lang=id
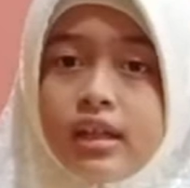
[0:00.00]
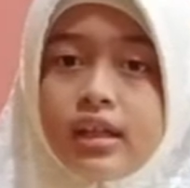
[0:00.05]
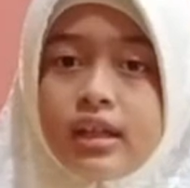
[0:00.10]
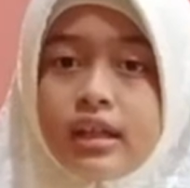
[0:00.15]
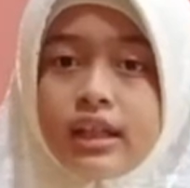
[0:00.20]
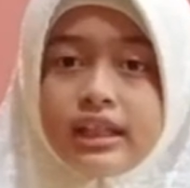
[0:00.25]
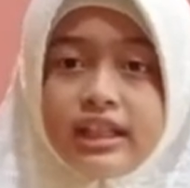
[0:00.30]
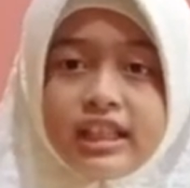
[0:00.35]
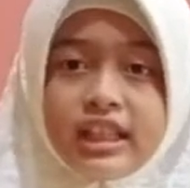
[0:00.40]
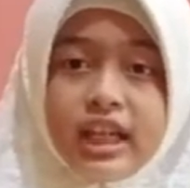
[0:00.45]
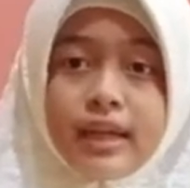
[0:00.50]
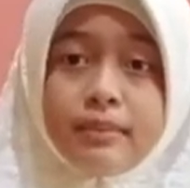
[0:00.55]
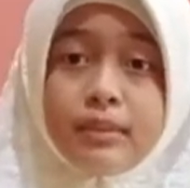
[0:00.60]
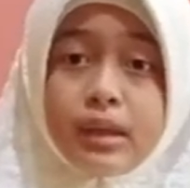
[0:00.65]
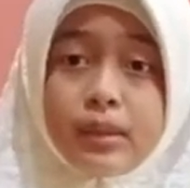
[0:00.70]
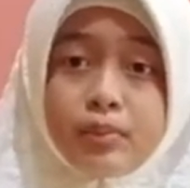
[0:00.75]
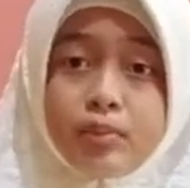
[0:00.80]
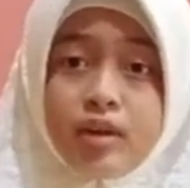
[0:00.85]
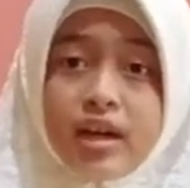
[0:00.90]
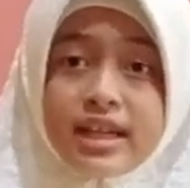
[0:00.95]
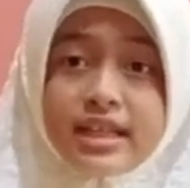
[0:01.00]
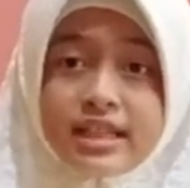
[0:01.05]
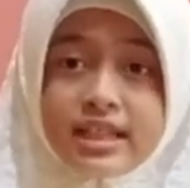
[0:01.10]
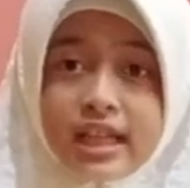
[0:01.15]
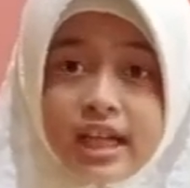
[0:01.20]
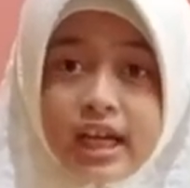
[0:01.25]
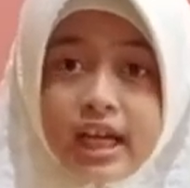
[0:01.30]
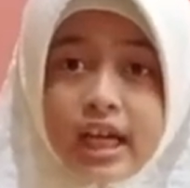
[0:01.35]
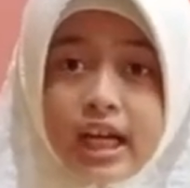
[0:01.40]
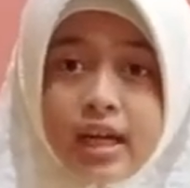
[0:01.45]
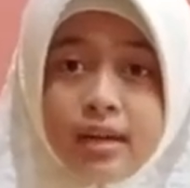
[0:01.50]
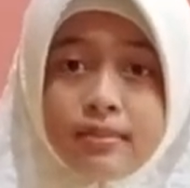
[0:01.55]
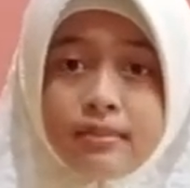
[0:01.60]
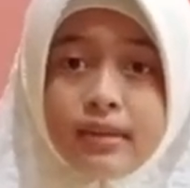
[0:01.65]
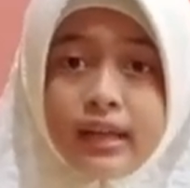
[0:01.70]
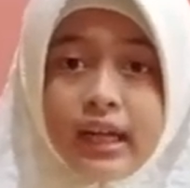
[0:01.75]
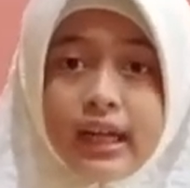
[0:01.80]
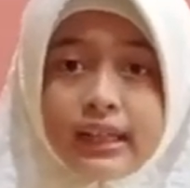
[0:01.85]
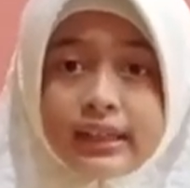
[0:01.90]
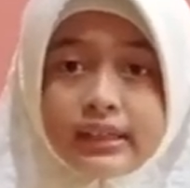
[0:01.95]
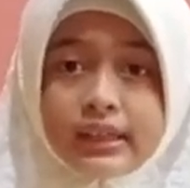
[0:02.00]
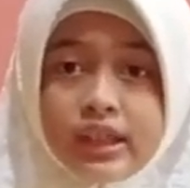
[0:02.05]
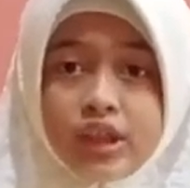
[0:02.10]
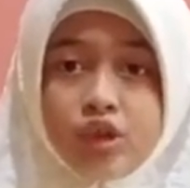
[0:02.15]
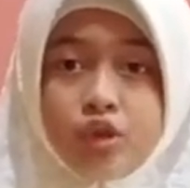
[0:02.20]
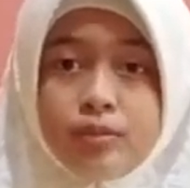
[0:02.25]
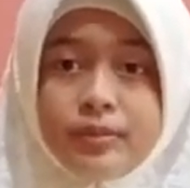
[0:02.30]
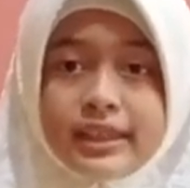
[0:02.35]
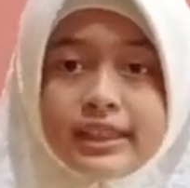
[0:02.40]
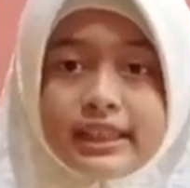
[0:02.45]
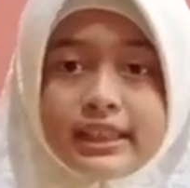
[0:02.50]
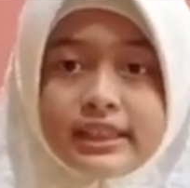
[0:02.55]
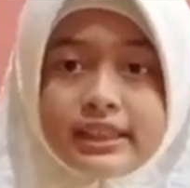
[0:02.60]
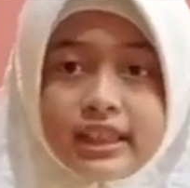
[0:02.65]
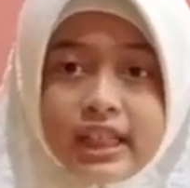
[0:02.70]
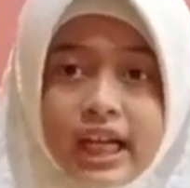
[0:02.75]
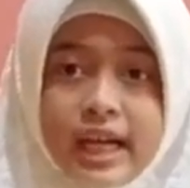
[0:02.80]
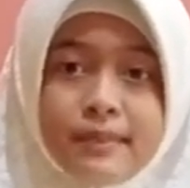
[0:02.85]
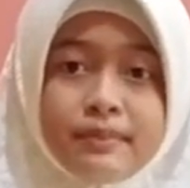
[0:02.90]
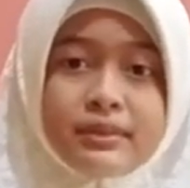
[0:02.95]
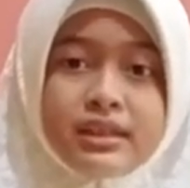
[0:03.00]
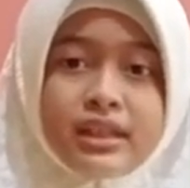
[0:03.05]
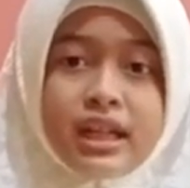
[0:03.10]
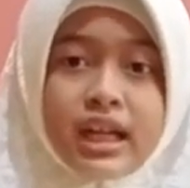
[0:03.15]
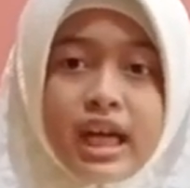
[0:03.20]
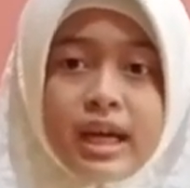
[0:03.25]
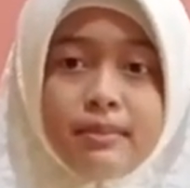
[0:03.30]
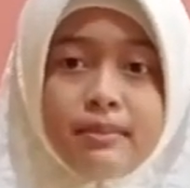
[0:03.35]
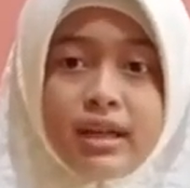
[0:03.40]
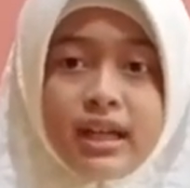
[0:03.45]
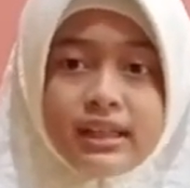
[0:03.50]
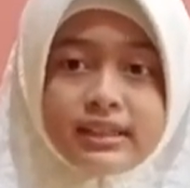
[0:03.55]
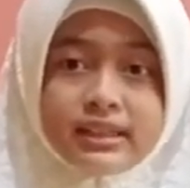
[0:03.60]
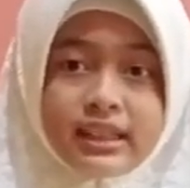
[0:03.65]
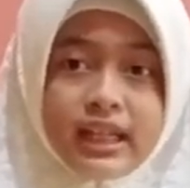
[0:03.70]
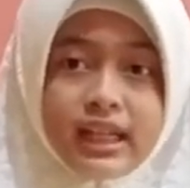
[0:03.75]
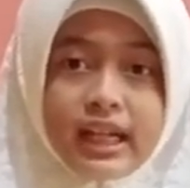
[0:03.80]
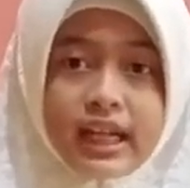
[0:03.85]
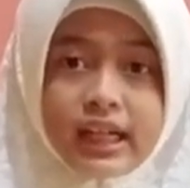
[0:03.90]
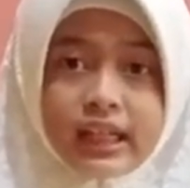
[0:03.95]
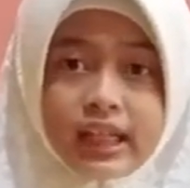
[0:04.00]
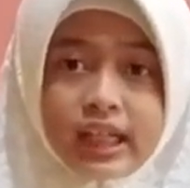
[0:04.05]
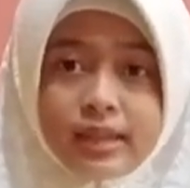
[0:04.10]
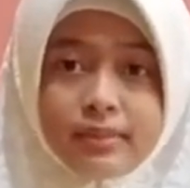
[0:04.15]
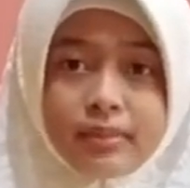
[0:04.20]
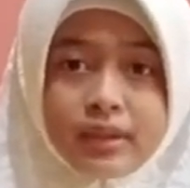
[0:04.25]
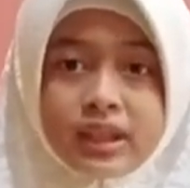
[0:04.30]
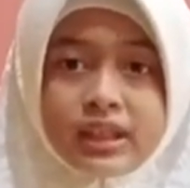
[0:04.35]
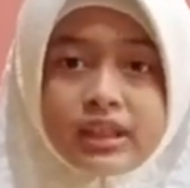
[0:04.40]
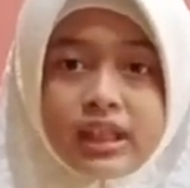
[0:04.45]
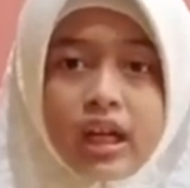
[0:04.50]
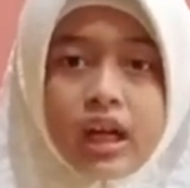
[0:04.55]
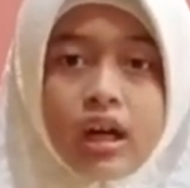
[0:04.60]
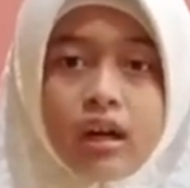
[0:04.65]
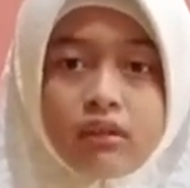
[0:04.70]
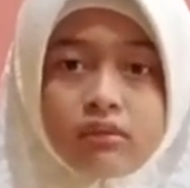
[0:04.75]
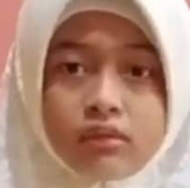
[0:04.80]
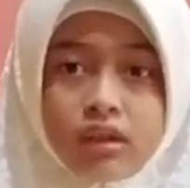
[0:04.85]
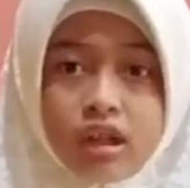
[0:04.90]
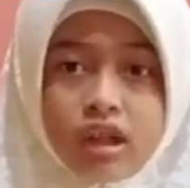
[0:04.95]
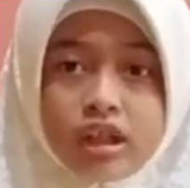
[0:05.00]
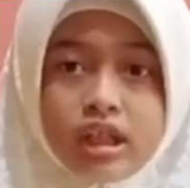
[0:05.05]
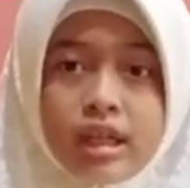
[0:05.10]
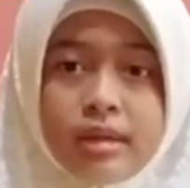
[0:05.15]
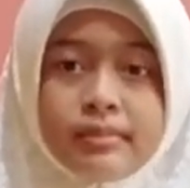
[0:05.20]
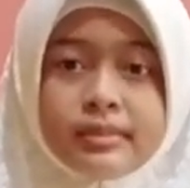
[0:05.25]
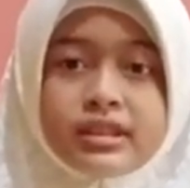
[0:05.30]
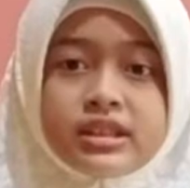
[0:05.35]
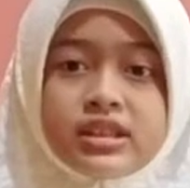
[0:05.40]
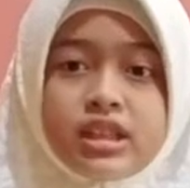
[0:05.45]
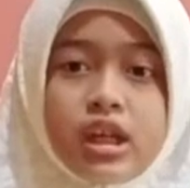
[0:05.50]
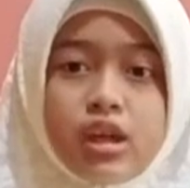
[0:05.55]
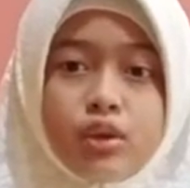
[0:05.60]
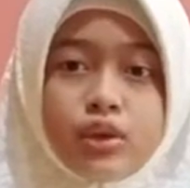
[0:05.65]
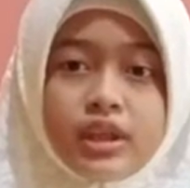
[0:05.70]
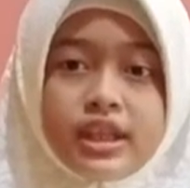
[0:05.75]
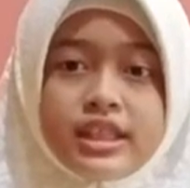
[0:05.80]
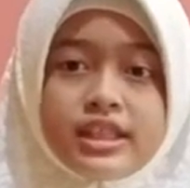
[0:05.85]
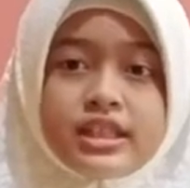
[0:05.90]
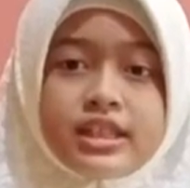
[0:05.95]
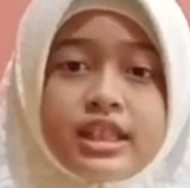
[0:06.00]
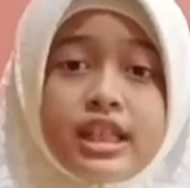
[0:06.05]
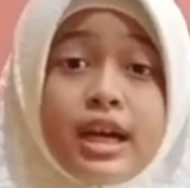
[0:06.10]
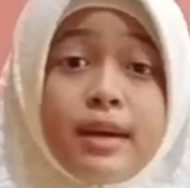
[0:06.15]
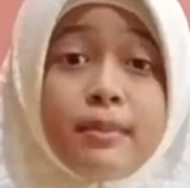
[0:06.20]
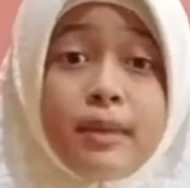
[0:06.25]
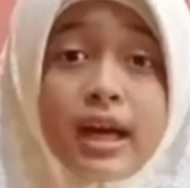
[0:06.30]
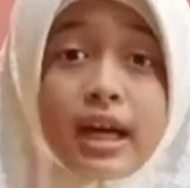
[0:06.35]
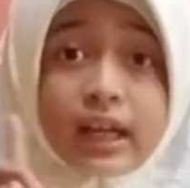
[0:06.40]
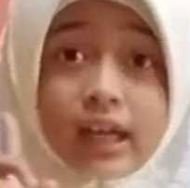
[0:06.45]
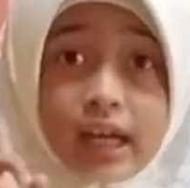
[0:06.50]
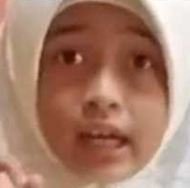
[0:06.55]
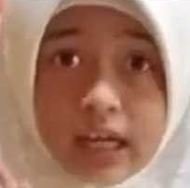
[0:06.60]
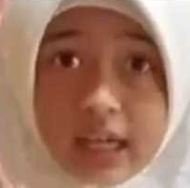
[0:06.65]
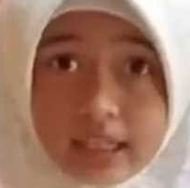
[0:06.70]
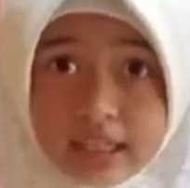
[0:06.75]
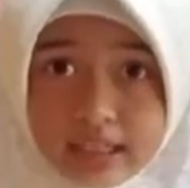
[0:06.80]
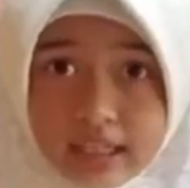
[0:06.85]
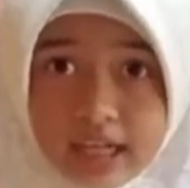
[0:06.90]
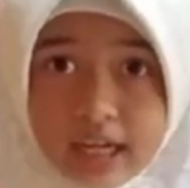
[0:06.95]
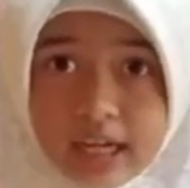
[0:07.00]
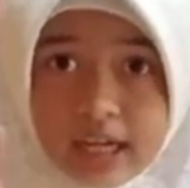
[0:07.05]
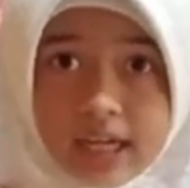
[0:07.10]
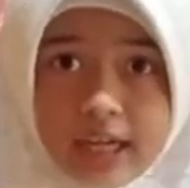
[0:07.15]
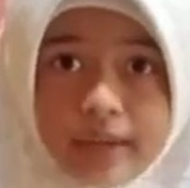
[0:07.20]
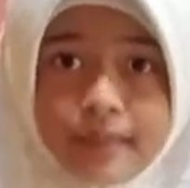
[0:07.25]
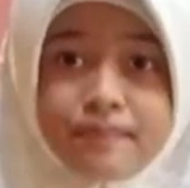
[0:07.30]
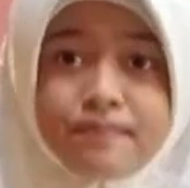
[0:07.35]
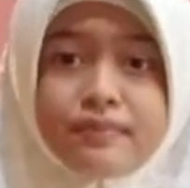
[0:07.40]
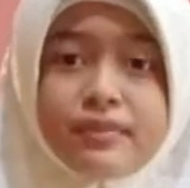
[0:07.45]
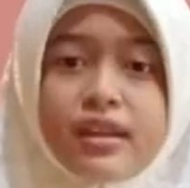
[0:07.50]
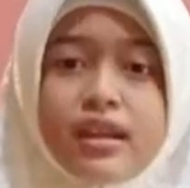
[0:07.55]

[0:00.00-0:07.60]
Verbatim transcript: Ketika berpuasa, berarti umat Islam telah melaksanakan perintah Allah dan menjauhi setiap larangannya.